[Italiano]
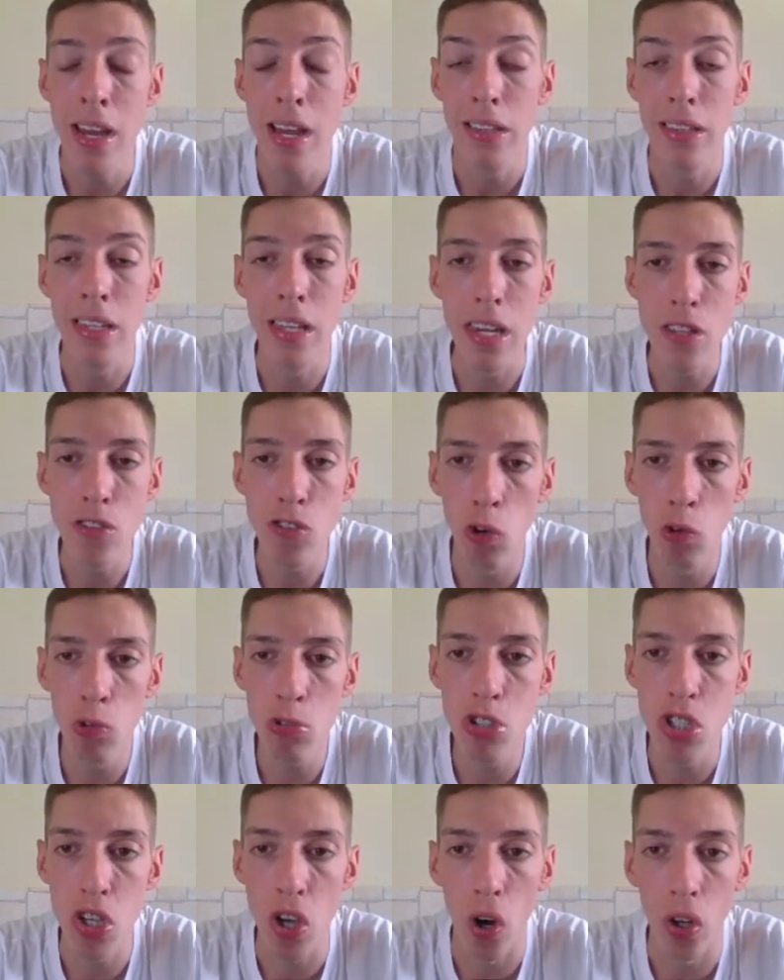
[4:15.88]
di
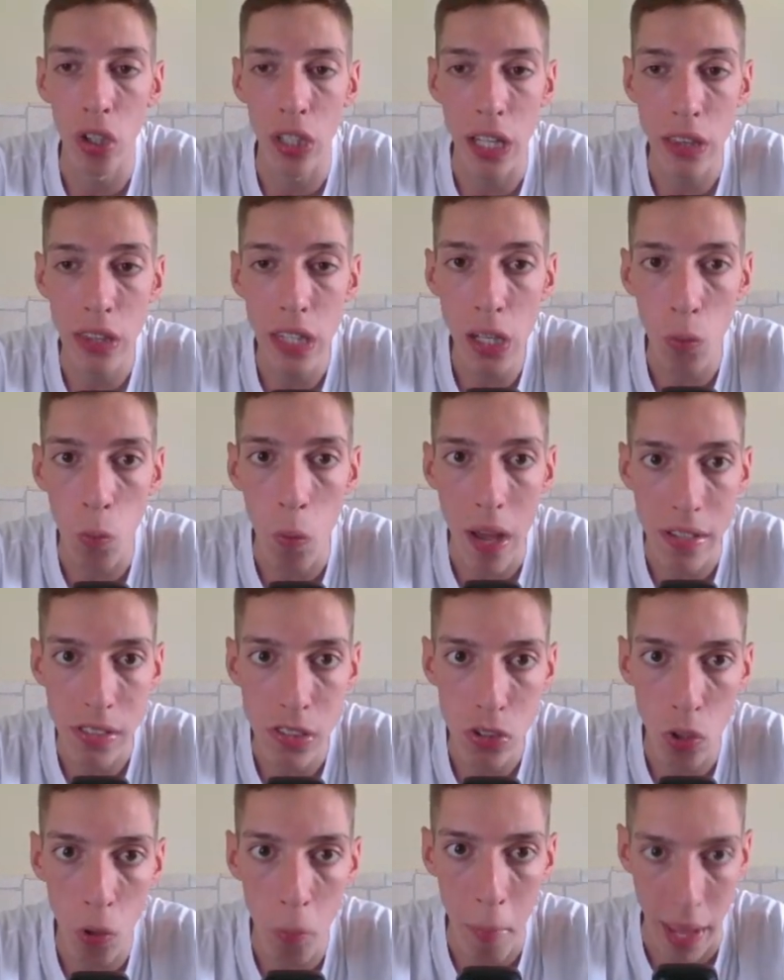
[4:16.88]
risoluzione di
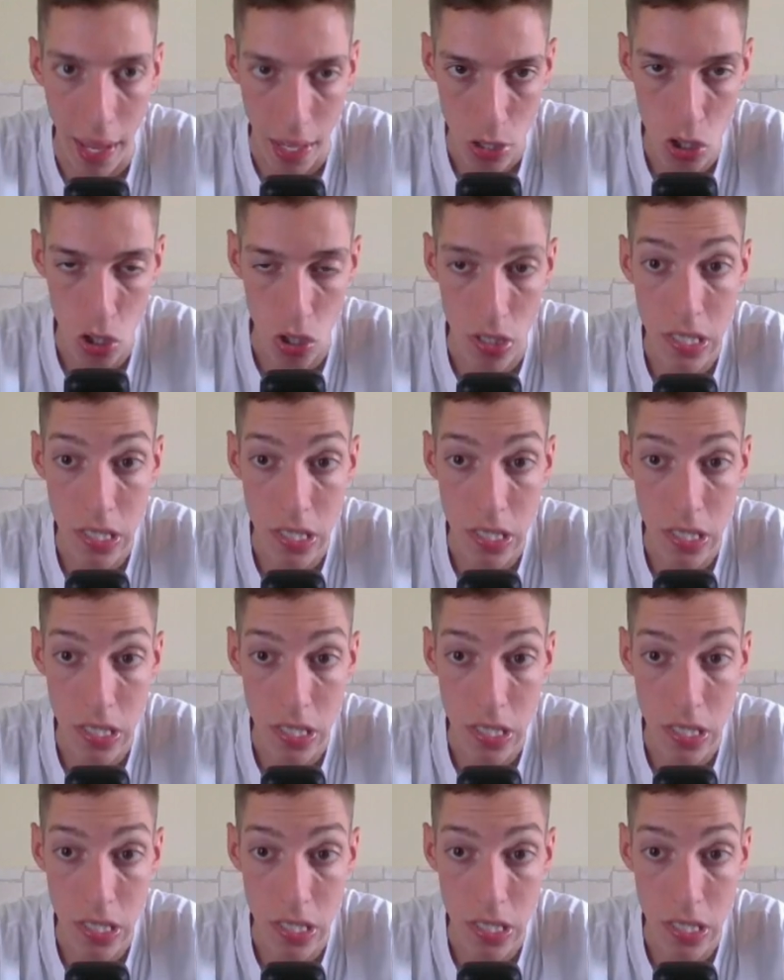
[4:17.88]
questo match.